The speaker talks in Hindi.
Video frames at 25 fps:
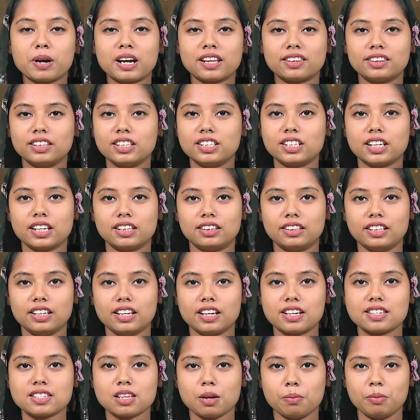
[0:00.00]
बढ़ती रहती
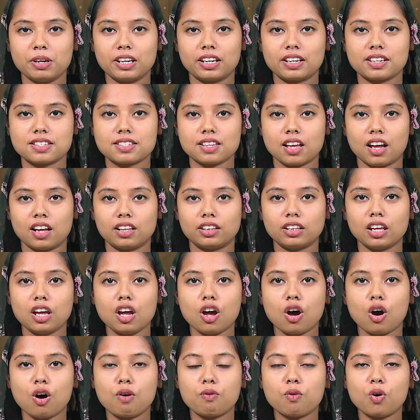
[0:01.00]
हैं समय के
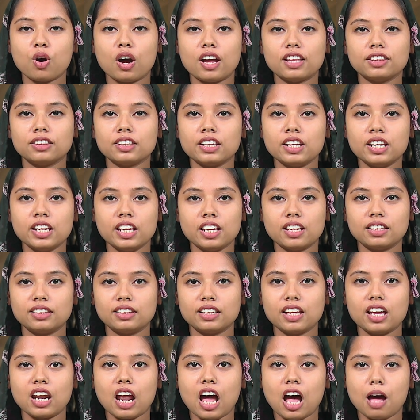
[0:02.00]
साथ और वो अंदर ही
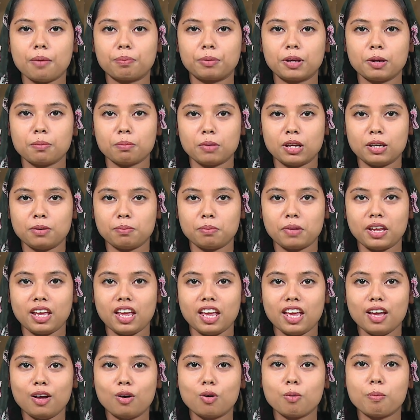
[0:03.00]
अंदर आपके मन में
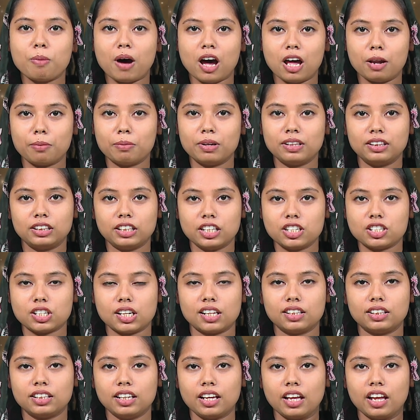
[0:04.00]
एक गुबार बनता
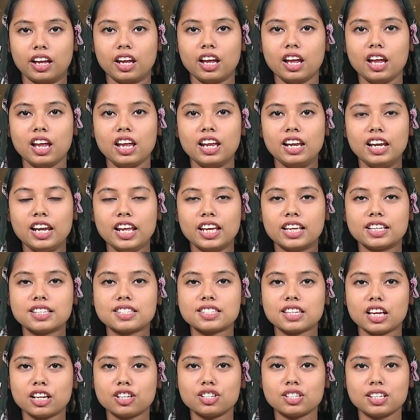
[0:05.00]
जाता है लेकिन
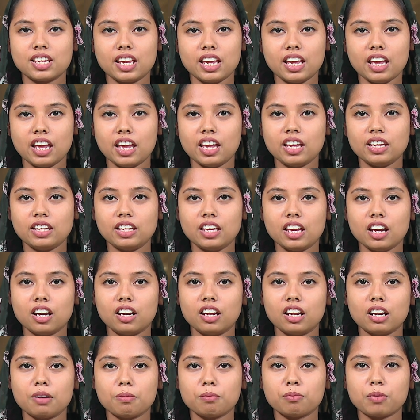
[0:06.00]
सच ये है कि
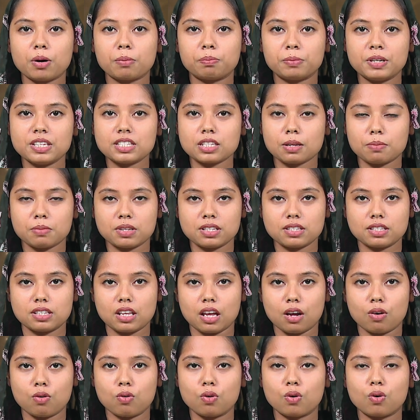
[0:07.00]
अगर हम अपनी
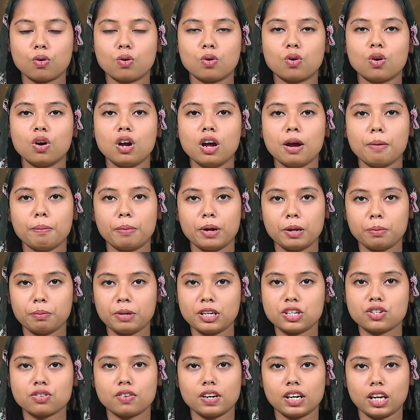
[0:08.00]
समस्याओं को
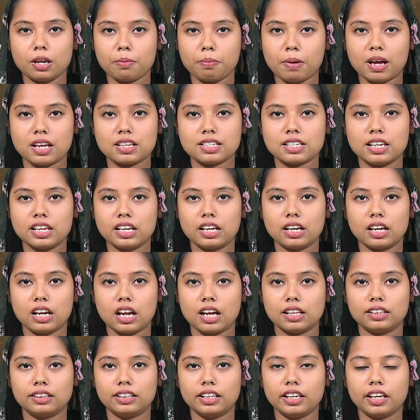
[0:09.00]
परमेश्वर के पास लेकर
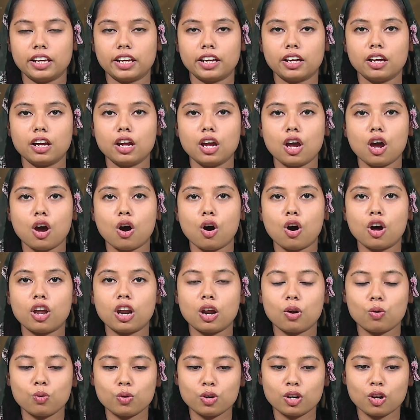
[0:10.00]
आते हैं
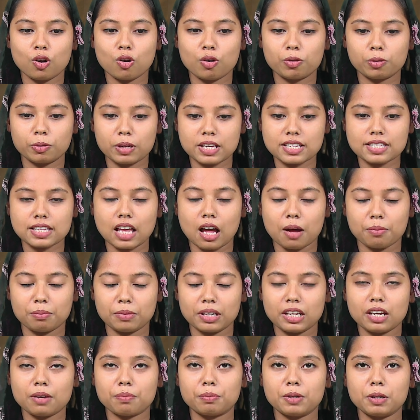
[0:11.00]
और उनके
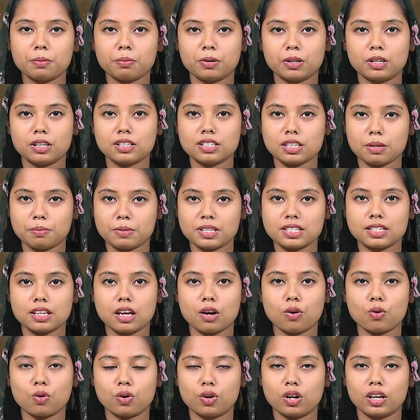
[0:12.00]
सामने अपनी
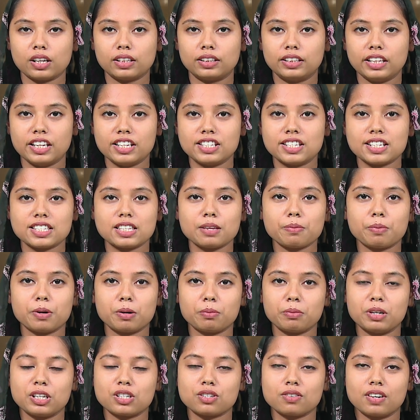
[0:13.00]
समस्याओं को रखते हैं जैसे
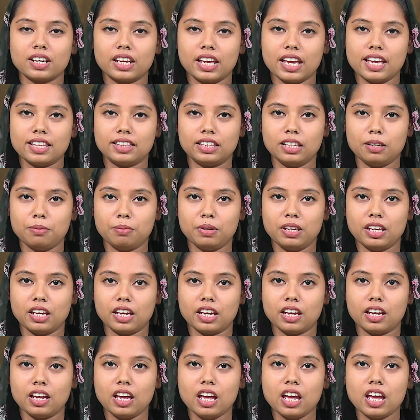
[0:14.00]
परमेश्वर कहते भी
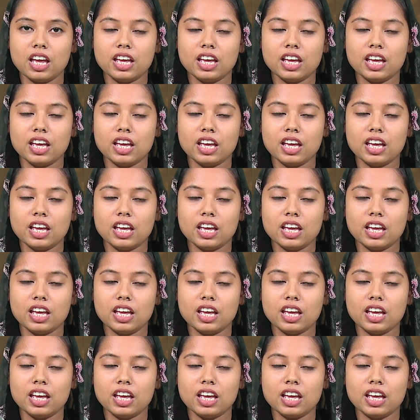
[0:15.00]
हैं